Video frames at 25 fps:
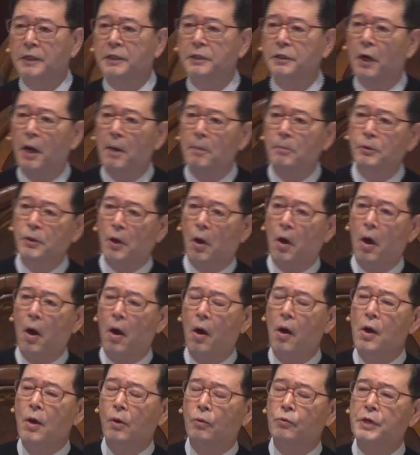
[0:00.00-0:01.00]

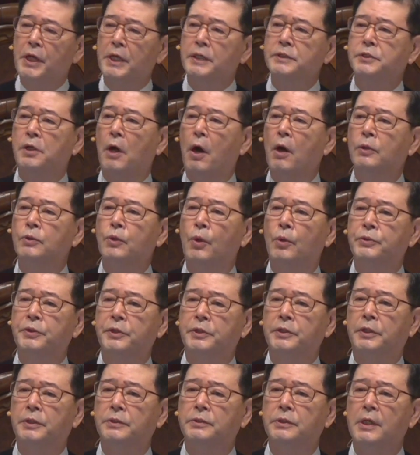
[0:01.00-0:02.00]
그러므로 우리
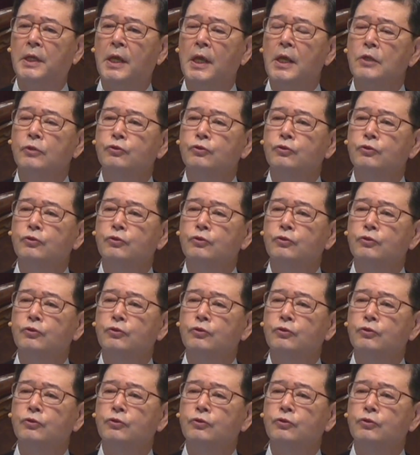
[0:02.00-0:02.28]
성도들은